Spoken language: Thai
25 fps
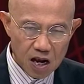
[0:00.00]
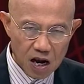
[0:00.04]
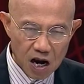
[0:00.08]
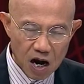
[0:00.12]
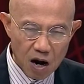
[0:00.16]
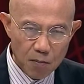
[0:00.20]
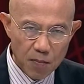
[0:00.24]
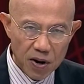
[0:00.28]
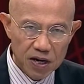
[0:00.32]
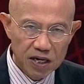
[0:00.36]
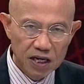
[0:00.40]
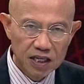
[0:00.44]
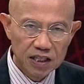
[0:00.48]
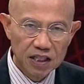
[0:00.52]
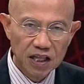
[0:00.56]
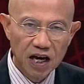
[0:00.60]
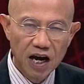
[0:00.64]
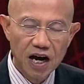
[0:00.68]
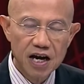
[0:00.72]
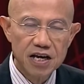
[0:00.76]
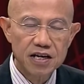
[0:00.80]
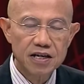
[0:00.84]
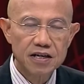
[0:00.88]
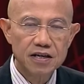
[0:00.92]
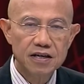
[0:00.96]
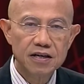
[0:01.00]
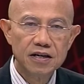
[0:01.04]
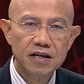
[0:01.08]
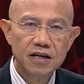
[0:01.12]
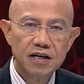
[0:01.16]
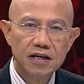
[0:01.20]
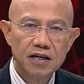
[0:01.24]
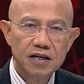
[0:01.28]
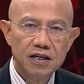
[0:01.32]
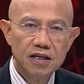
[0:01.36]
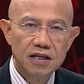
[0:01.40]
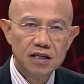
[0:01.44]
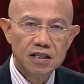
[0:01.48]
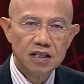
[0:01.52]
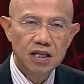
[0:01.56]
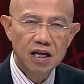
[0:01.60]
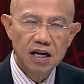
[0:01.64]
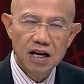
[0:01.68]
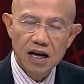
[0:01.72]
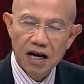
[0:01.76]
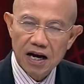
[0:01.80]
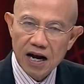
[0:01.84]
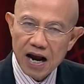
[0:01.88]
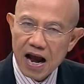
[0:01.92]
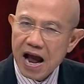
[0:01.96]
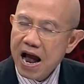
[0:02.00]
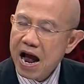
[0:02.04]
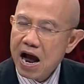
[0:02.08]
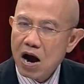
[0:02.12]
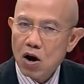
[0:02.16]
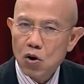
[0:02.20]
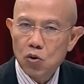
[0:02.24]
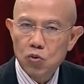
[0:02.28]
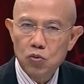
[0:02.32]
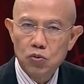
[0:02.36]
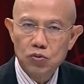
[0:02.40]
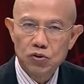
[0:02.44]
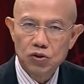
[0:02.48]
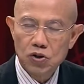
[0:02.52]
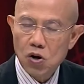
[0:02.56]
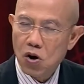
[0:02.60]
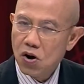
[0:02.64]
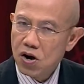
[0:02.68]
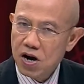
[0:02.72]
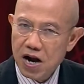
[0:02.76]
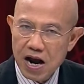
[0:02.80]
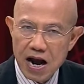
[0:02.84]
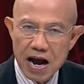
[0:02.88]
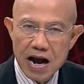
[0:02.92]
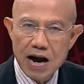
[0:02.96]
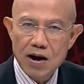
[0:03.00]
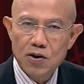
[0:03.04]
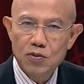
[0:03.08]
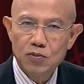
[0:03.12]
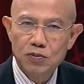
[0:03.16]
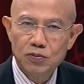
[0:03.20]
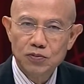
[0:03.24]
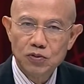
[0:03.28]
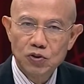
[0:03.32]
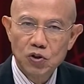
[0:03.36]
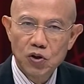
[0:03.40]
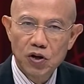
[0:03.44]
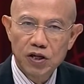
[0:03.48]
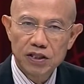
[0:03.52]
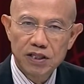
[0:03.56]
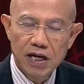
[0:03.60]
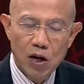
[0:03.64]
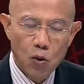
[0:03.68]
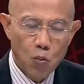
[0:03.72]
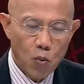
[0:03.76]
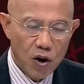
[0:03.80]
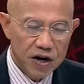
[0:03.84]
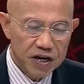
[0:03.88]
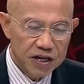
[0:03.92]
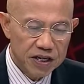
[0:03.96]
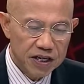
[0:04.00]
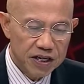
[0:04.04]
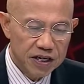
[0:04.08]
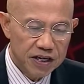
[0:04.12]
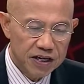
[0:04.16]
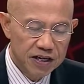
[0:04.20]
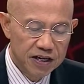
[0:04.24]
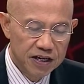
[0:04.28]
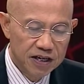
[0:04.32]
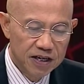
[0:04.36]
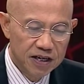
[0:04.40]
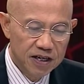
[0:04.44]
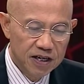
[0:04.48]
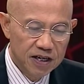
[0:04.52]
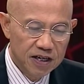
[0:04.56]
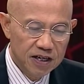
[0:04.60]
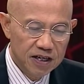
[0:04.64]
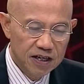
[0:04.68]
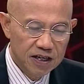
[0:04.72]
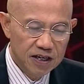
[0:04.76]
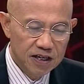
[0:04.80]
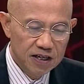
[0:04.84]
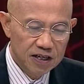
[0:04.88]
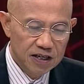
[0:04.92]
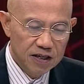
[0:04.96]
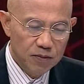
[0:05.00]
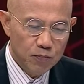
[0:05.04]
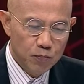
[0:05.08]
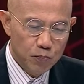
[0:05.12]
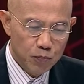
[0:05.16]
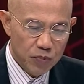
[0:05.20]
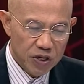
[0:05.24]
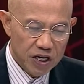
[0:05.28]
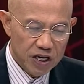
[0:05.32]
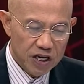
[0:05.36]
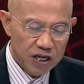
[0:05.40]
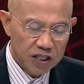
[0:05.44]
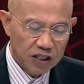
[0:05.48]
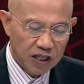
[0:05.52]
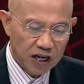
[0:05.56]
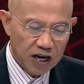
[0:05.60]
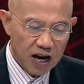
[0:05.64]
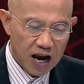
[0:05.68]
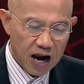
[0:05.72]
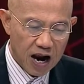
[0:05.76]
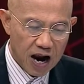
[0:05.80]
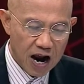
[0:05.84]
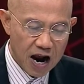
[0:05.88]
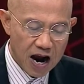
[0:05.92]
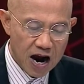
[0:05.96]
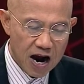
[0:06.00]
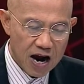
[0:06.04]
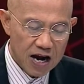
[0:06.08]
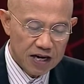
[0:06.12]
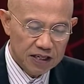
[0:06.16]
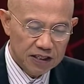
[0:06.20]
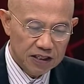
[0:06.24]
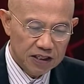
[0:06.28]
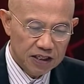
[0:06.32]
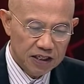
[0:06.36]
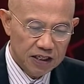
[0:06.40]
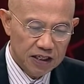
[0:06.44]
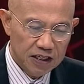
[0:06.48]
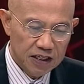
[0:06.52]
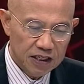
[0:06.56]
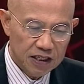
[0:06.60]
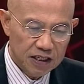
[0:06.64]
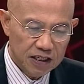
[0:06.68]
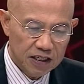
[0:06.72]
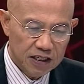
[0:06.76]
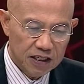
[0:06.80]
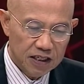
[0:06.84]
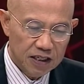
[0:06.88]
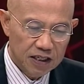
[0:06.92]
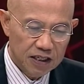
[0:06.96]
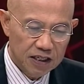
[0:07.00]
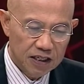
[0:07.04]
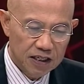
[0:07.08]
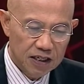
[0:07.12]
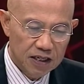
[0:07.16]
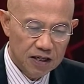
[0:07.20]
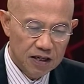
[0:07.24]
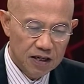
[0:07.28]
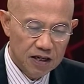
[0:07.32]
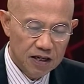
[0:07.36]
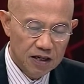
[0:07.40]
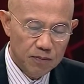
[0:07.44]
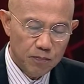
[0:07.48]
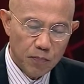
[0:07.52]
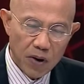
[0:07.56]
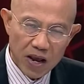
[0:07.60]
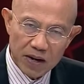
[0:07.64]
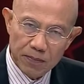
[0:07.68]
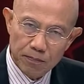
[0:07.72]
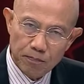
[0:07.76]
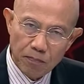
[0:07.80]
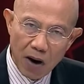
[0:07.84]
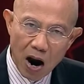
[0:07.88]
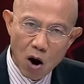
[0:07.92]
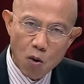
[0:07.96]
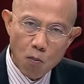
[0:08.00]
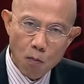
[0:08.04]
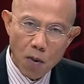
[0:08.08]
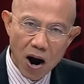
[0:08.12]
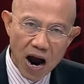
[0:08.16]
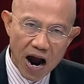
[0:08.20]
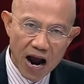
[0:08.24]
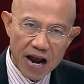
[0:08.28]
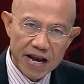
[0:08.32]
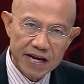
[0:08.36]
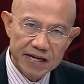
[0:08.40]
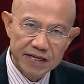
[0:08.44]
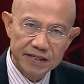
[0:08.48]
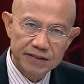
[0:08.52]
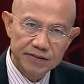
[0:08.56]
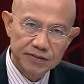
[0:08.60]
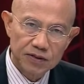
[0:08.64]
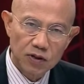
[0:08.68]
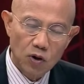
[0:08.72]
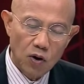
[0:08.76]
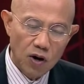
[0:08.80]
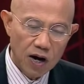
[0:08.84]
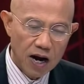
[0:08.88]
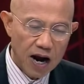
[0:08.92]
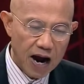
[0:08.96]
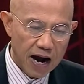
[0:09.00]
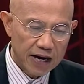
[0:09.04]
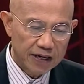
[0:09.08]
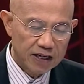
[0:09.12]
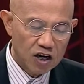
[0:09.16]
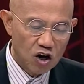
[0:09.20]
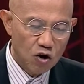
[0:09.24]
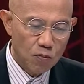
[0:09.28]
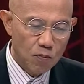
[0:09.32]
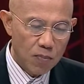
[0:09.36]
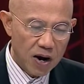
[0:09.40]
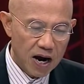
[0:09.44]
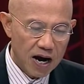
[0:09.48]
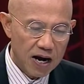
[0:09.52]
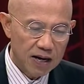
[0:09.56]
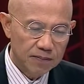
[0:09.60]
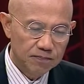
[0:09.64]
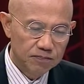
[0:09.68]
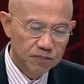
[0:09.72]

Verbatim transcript: เข้ามาในไทยที ละ9 2 9 จนกระทั่งวันนี้ มีธนาคารที่เป็นเป้าหมายของการเข้ามา